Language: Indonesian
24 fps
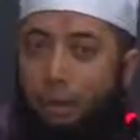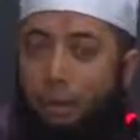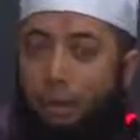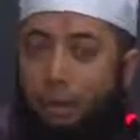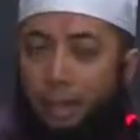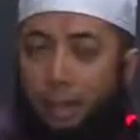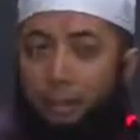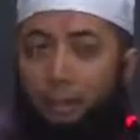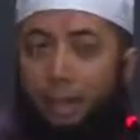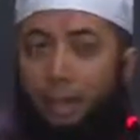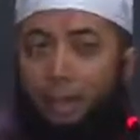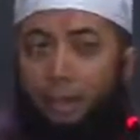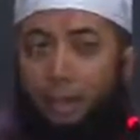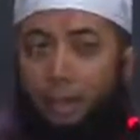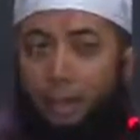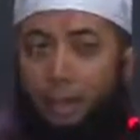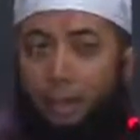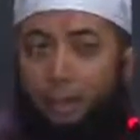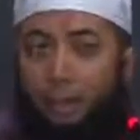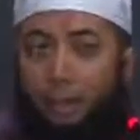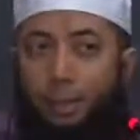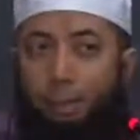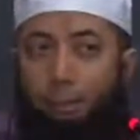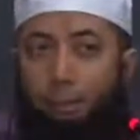Selama
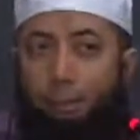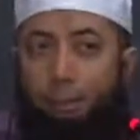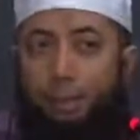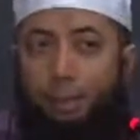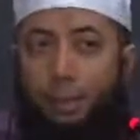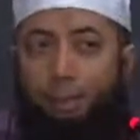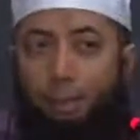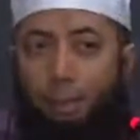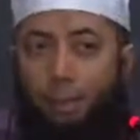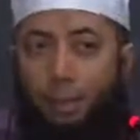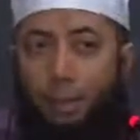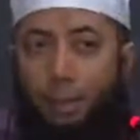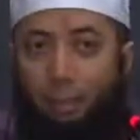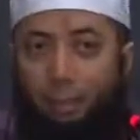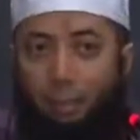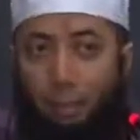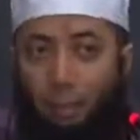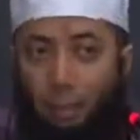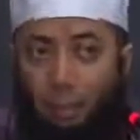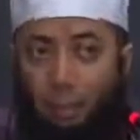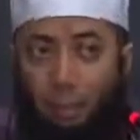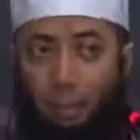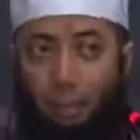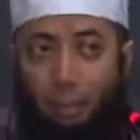mereka menyebutkan
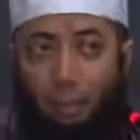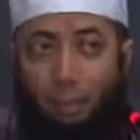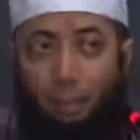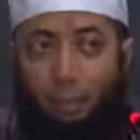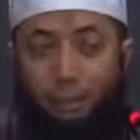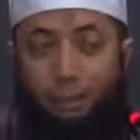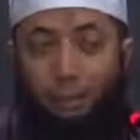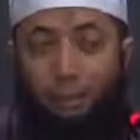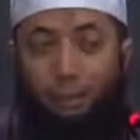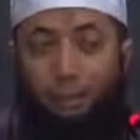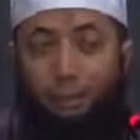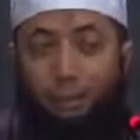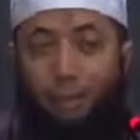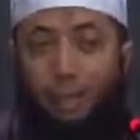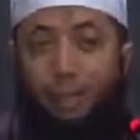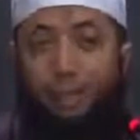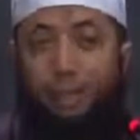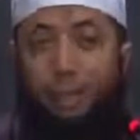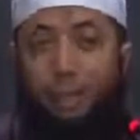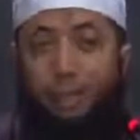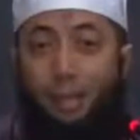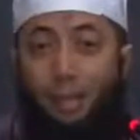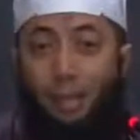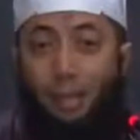pendapatnya dan
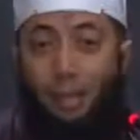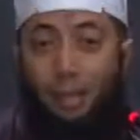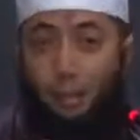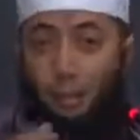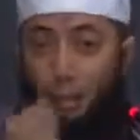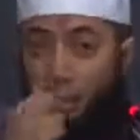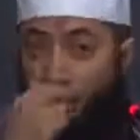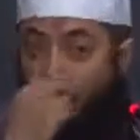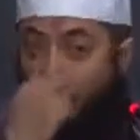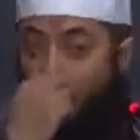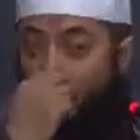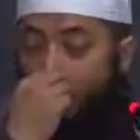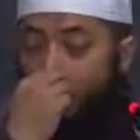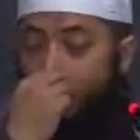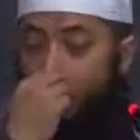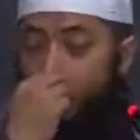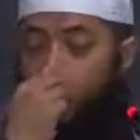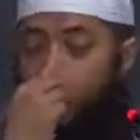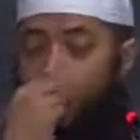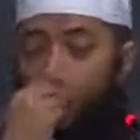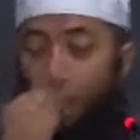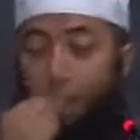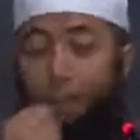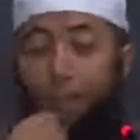ada dalilnya,
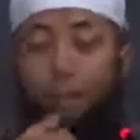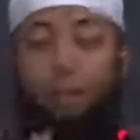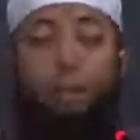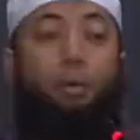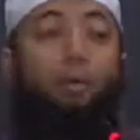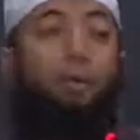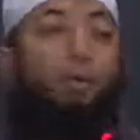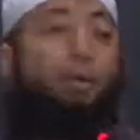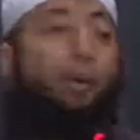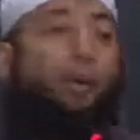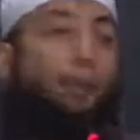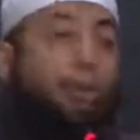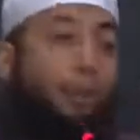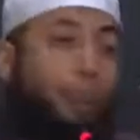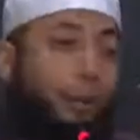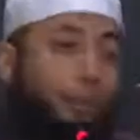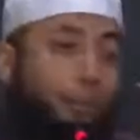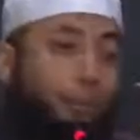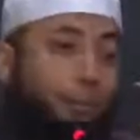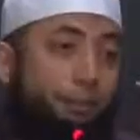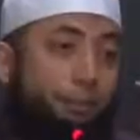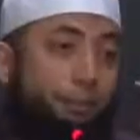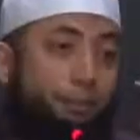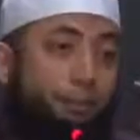maka kita
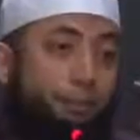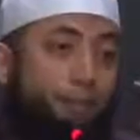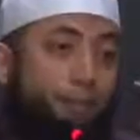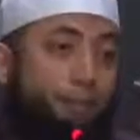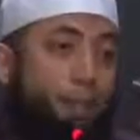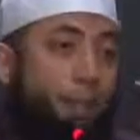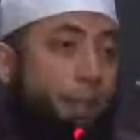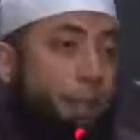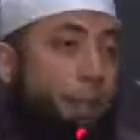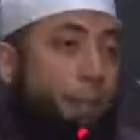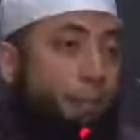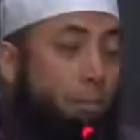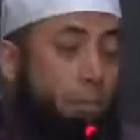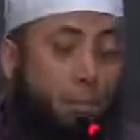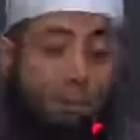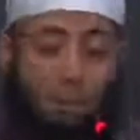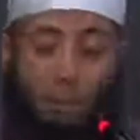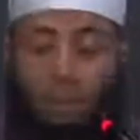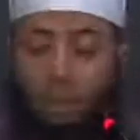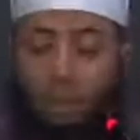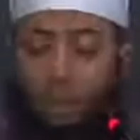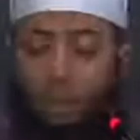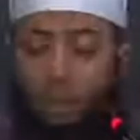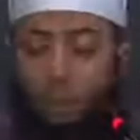hormatin.
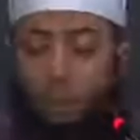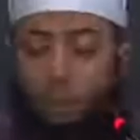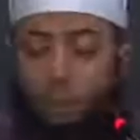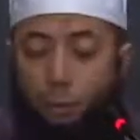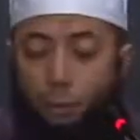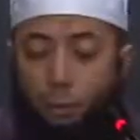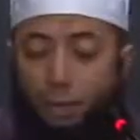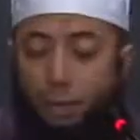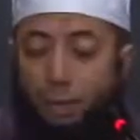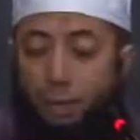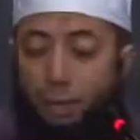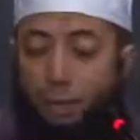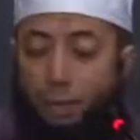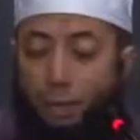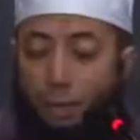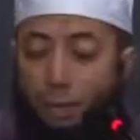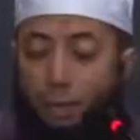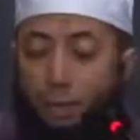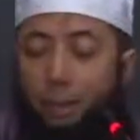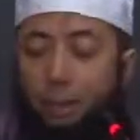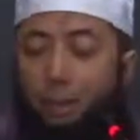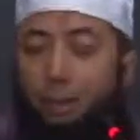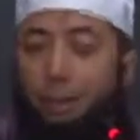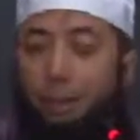Masalah kasuistik
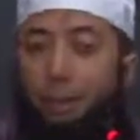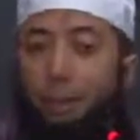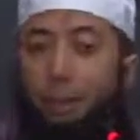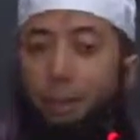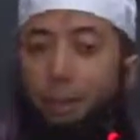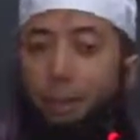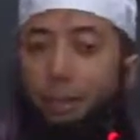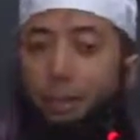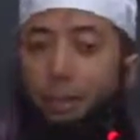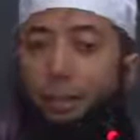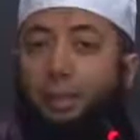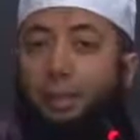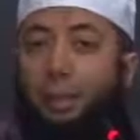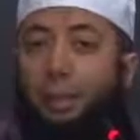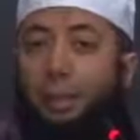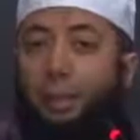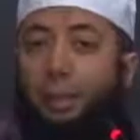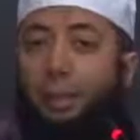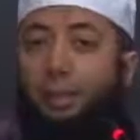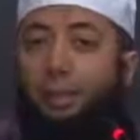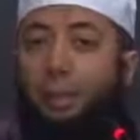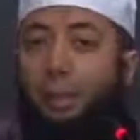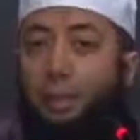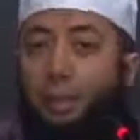sekarang kita
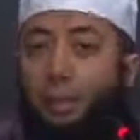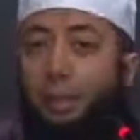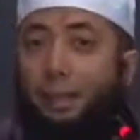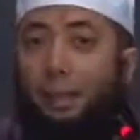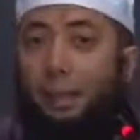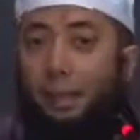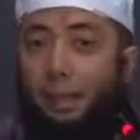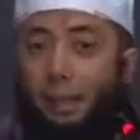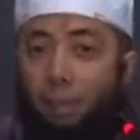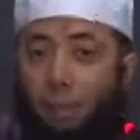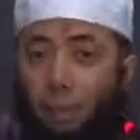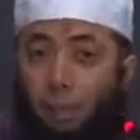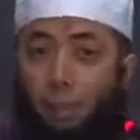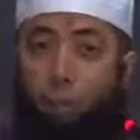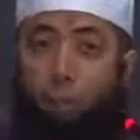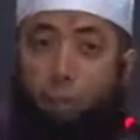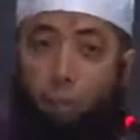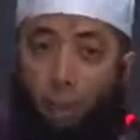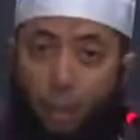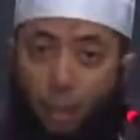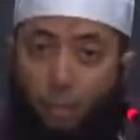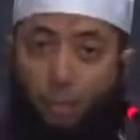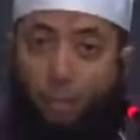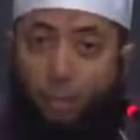mendapatkan ada dalil yang lebih
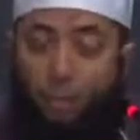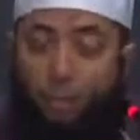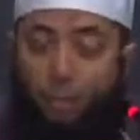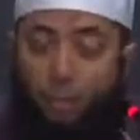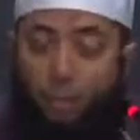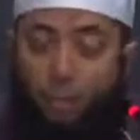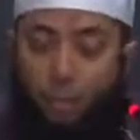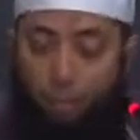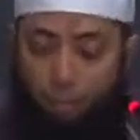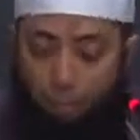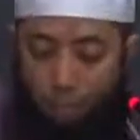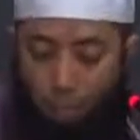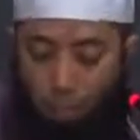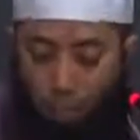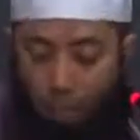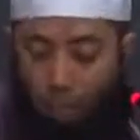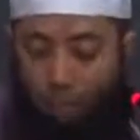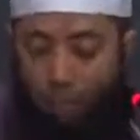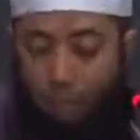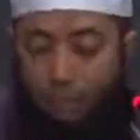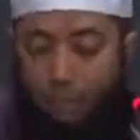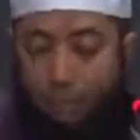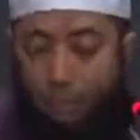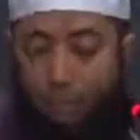kuat, maka
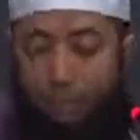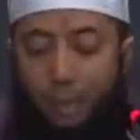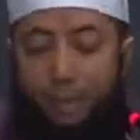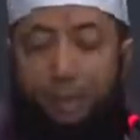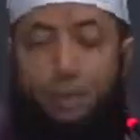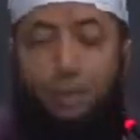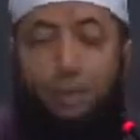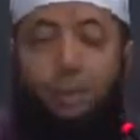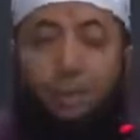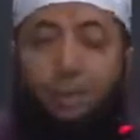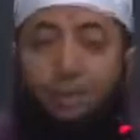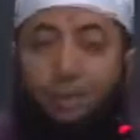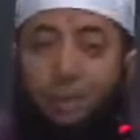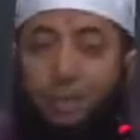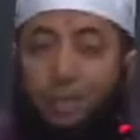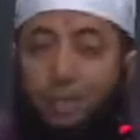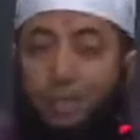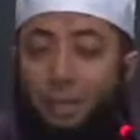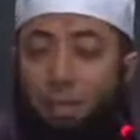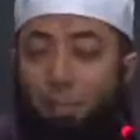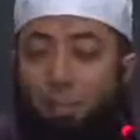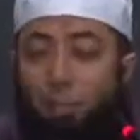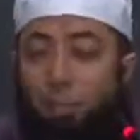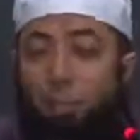kita bisa tarik
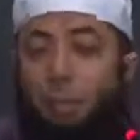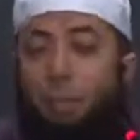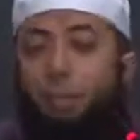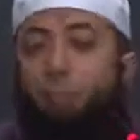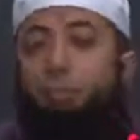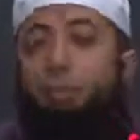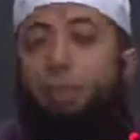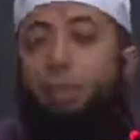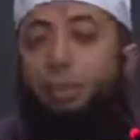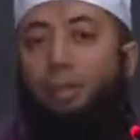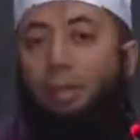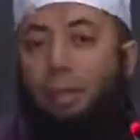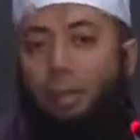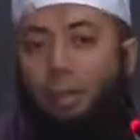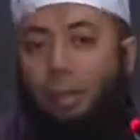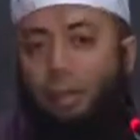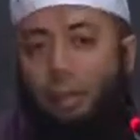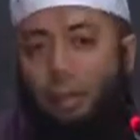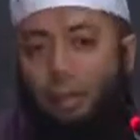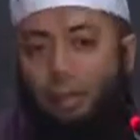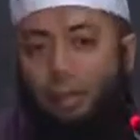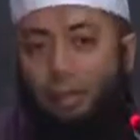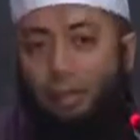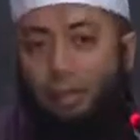kesimpulan buat diri
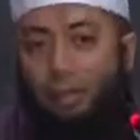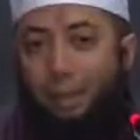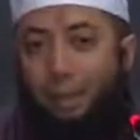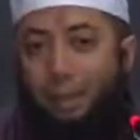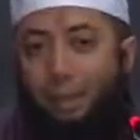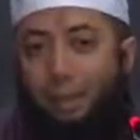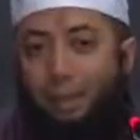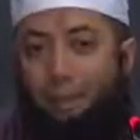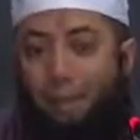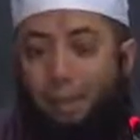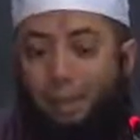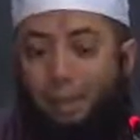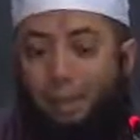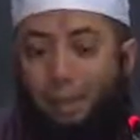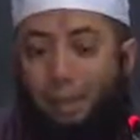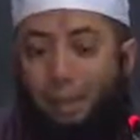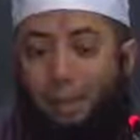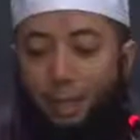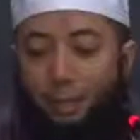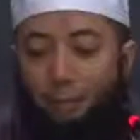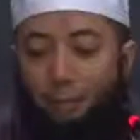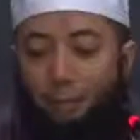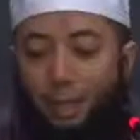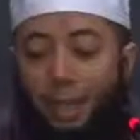kita sendiri. Tapi
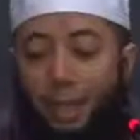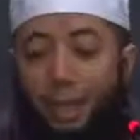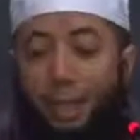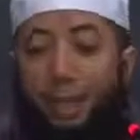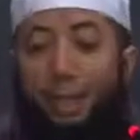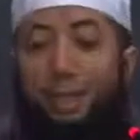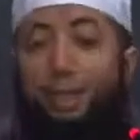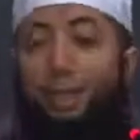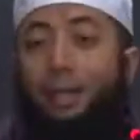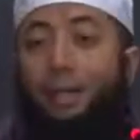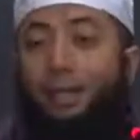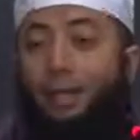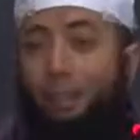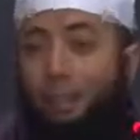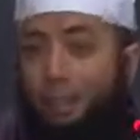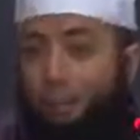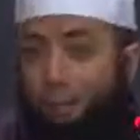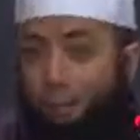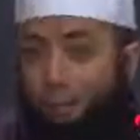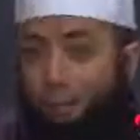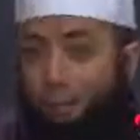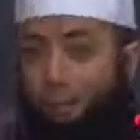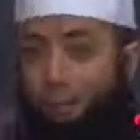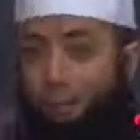jangan menyalahkannya.